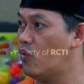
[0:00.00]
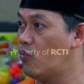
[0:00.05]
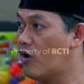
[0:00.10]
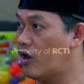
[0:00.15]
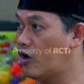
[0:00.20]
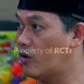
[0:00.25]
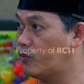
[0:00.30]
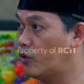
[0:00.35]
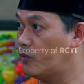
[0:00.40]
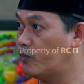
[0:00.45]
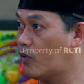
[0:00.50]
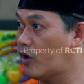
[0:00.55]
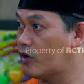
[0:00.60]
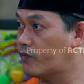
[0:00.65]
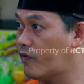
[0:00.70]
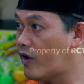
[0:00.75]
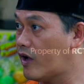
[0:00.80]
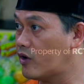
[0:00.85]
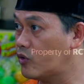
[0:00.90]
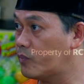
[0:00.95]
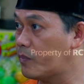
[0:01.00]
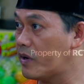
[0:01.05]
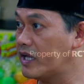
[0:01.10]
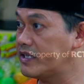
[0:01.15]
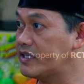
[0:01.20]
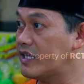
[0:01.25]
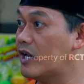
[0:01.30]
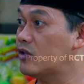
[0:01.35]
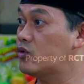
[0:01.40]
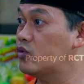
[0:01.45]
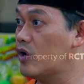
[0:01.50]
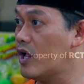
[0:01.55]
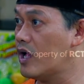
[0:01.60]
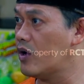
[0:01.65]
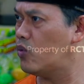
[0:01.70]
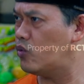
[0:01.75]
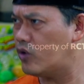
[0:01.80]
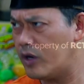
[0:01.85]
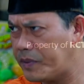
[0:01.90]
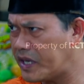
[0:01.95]
Walaupun Wan Faruk pakai cara
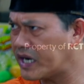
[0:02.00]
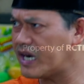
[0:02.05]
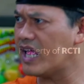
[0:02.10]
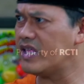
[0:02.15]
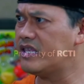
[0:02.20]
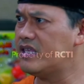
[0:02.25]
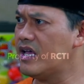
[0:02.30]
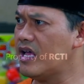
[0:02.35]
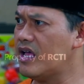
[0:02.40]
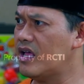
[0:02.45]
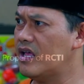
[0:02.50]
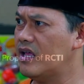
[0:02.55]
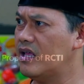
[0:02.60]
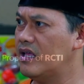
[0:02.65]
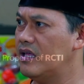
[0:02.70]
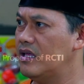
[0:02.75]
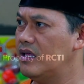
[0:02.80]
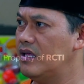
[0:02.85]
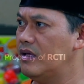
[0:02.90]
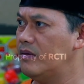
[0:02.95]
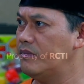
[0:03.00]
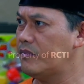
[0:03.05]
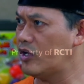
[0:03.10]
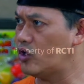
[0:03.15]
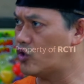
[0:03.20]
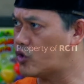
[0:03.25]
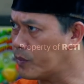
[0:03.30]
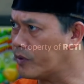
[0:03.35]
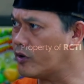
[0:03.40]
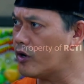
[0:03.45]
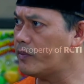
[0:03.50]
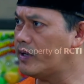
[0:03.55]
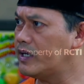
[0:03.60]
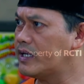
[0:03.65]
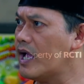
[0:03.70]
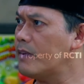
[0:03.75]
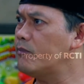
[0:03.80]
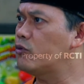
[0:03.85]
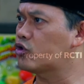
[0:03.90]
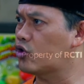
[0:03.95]
curang, udah biarin aja. Pak Yusuf kan udah pilih
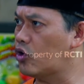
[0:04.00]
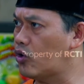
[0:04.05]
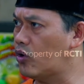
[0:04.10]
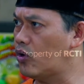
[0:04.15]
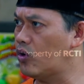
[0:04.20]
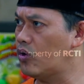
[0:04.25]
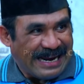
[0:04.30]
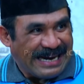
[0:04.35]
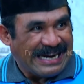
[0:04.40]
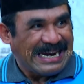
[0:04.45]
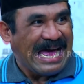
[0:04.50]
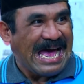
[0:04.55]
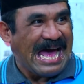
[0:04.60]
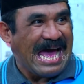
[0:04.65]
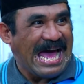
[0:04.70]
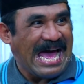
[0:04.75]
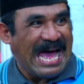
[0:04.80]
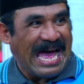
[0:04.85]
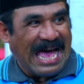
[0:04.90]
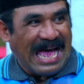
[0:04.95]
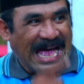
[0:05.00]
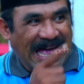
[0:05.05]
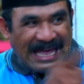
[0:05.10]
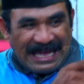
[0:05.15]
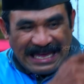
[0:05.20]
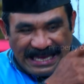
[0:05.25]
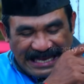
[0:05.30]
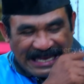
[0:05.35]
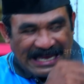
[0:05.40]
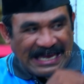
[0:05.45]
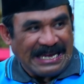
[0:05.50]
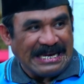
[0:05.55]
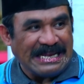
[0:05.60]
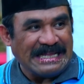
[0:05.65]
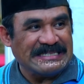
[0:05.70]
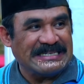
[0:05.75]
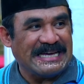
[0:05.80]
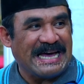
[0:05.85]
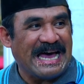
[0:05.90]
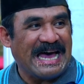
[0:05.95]
kamu, Tok. Nah,
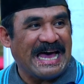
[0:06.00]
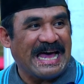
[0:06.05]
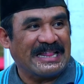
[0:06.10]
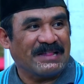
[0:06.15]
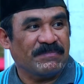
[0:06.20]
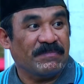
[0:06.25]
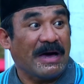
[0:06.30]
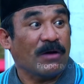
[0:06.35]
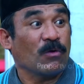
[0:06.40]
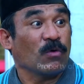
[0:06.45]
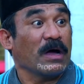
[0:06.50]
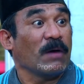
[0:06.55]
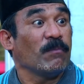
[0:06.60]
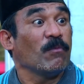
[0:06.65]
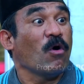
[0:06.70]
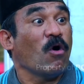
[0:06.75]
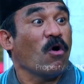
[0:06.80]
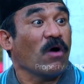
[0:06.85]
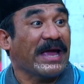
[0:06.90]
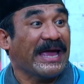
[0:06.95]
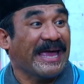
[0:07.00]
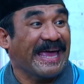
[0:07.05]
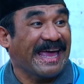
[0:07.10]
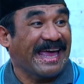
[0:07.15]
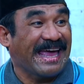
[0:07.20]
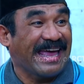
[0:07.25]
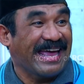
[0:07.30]
ini Jat. Baru kamu oke.